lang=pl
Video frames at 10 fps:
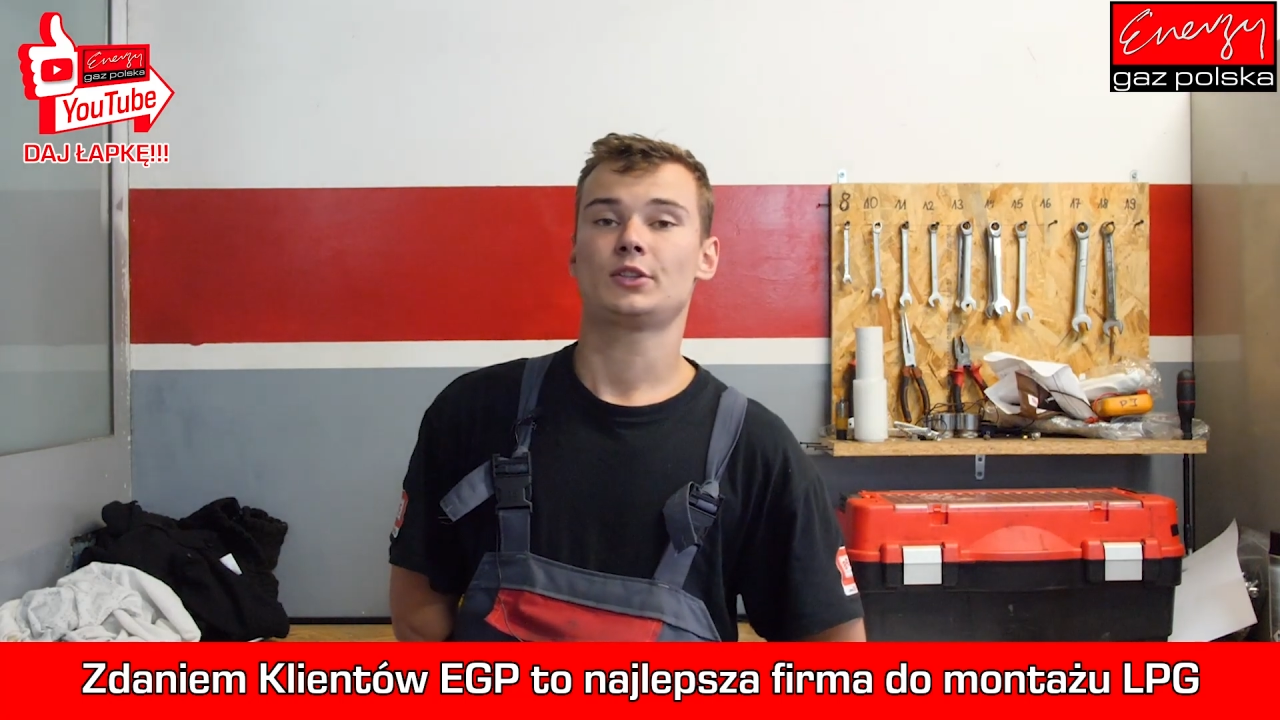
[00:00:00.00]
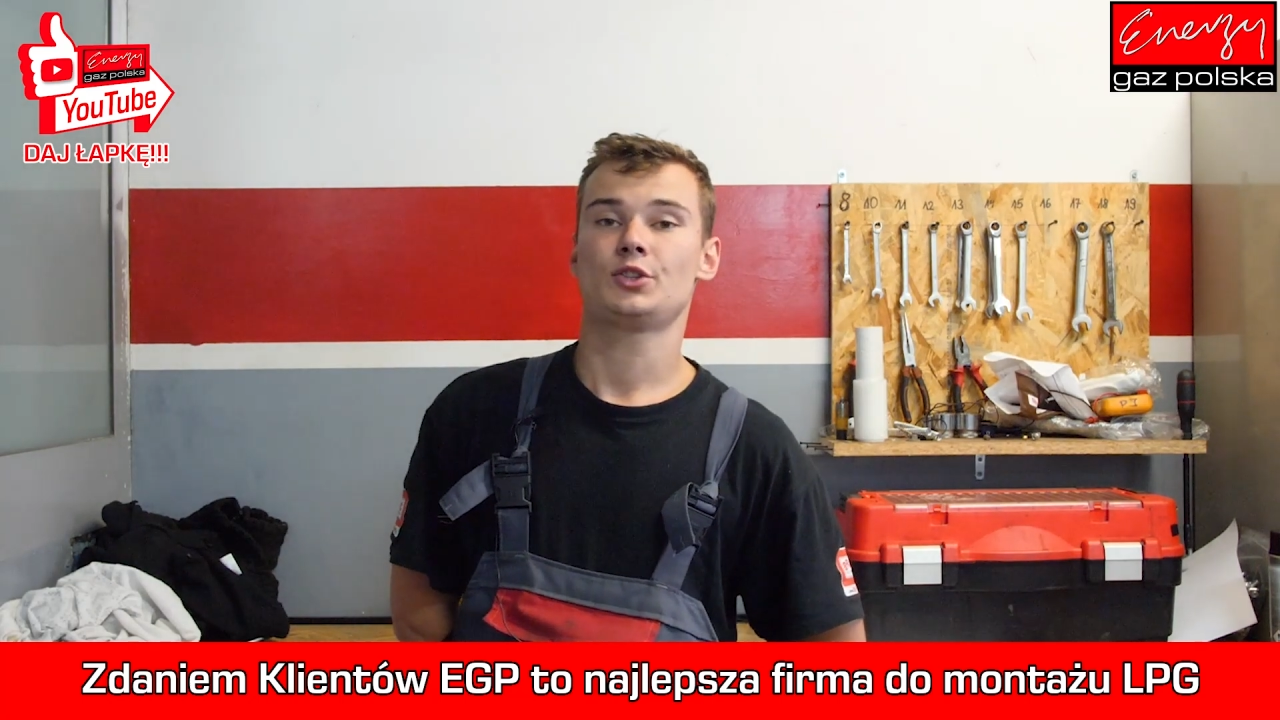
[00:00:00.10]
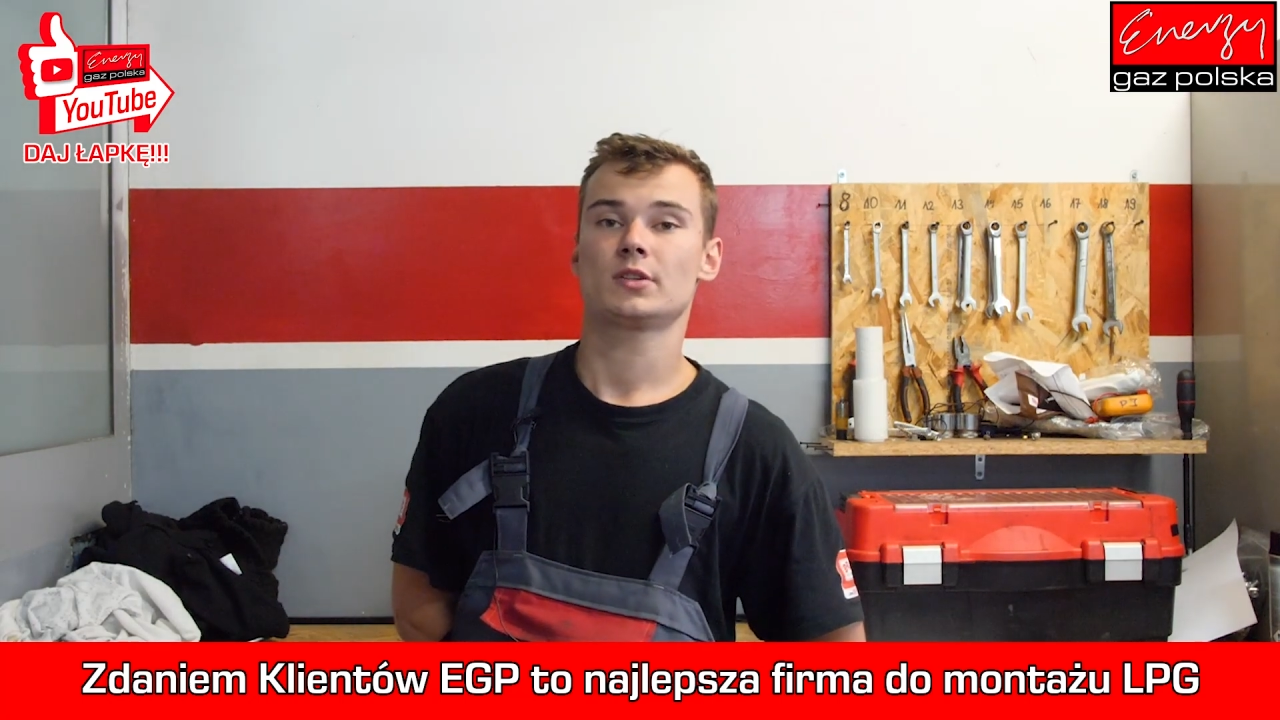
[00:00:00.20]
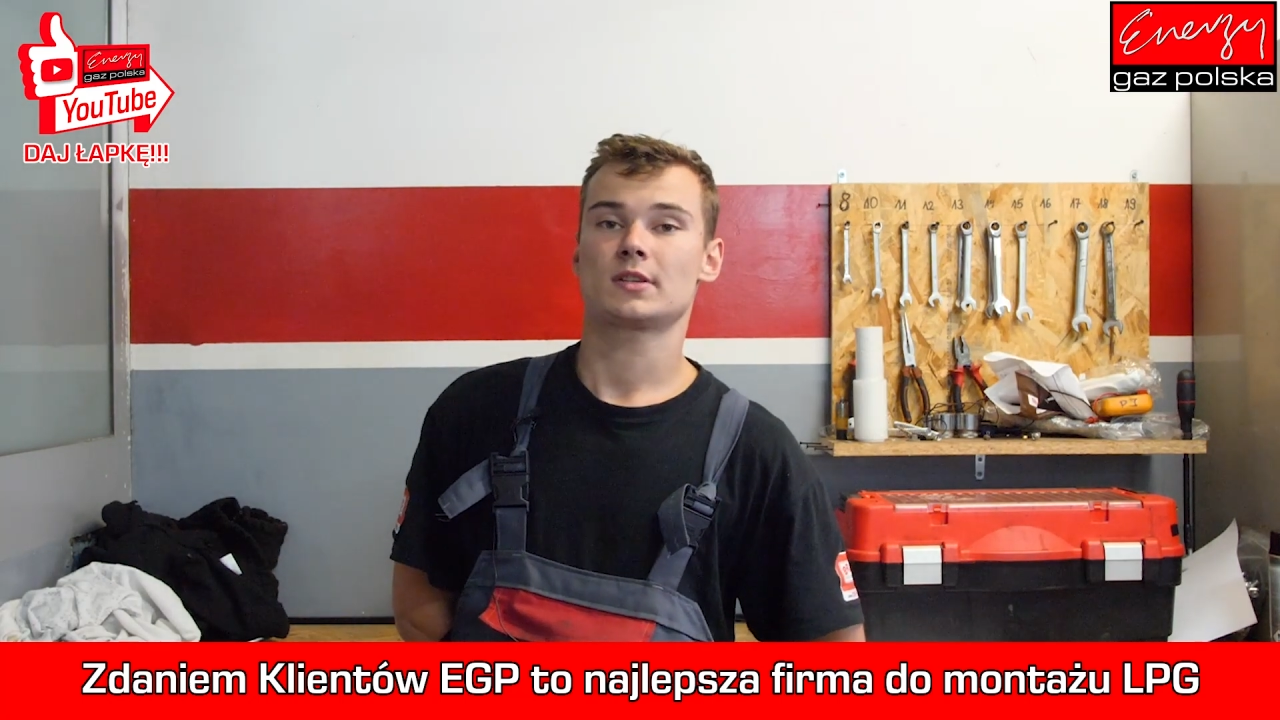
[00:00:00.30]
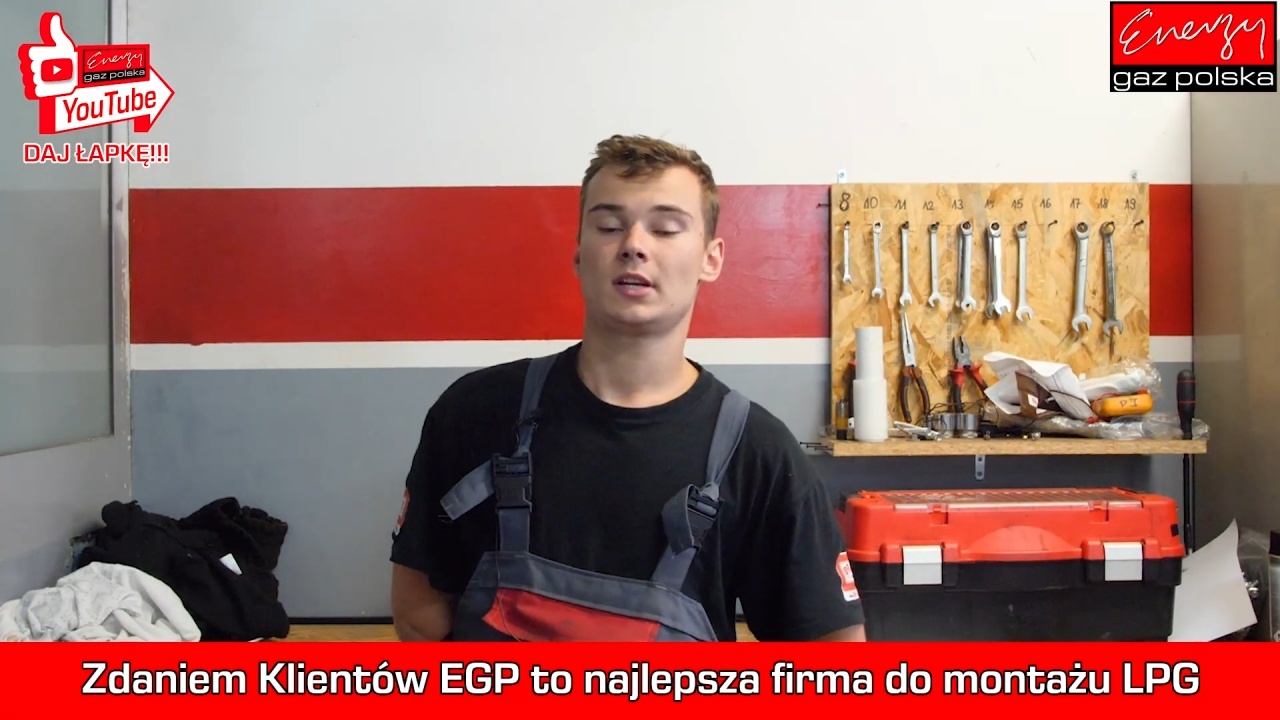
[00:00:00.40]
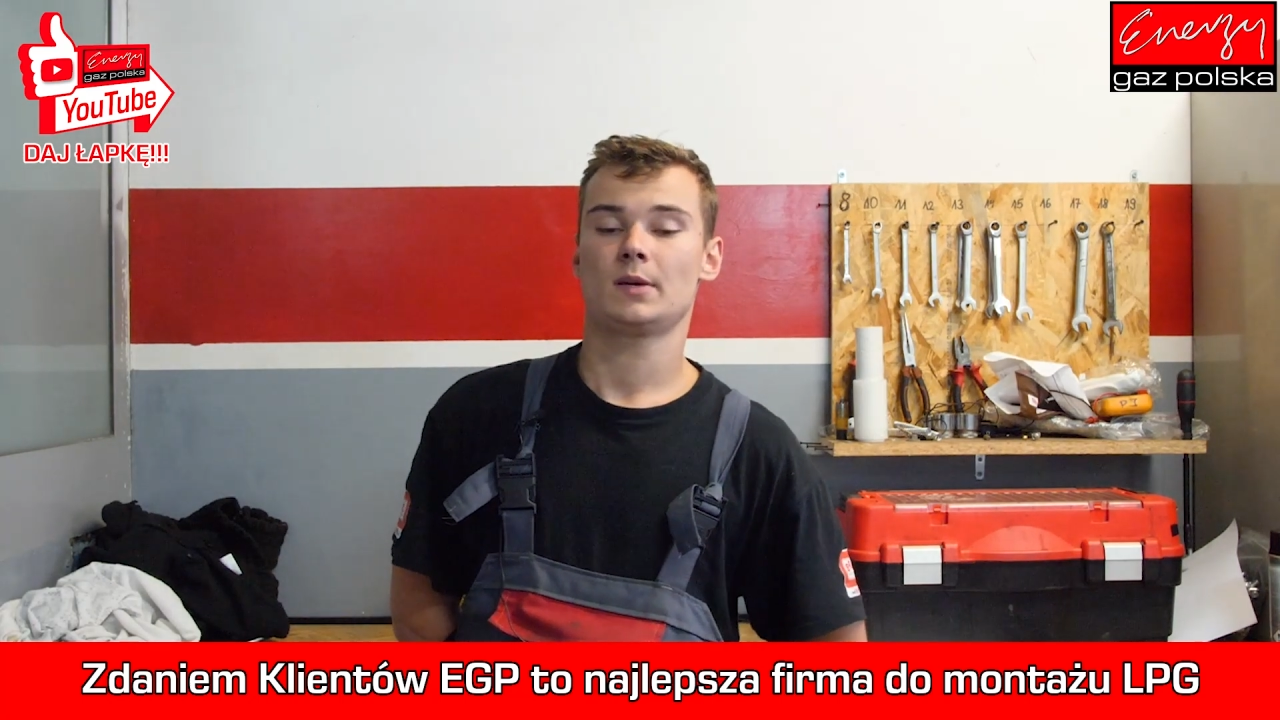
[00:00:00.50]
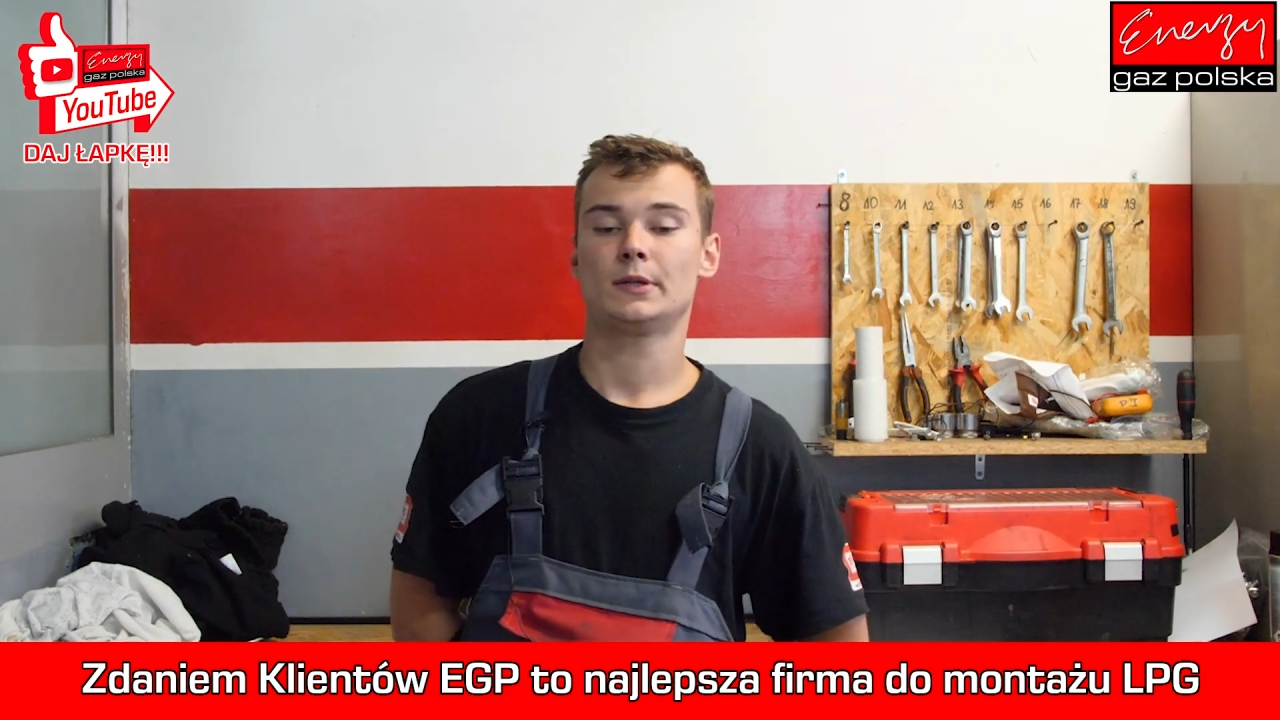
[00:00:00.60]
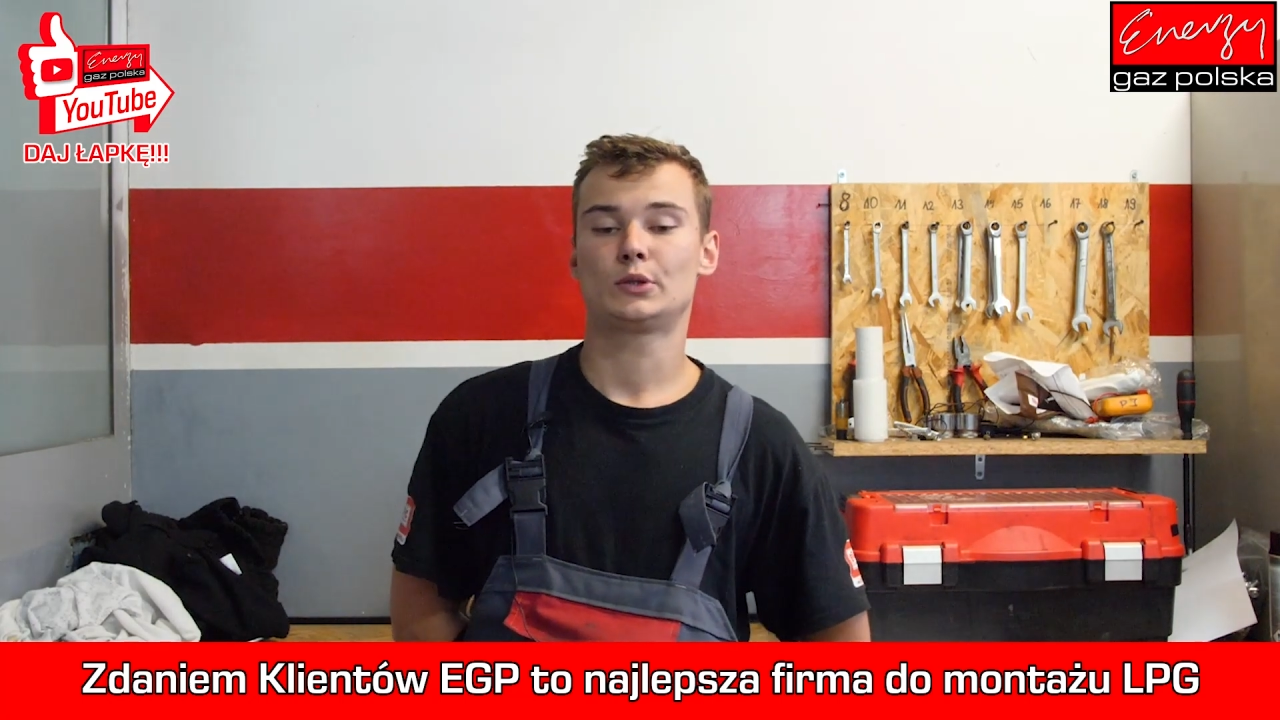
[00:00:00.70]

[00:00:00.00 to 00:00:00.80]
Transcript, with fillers: 1000 km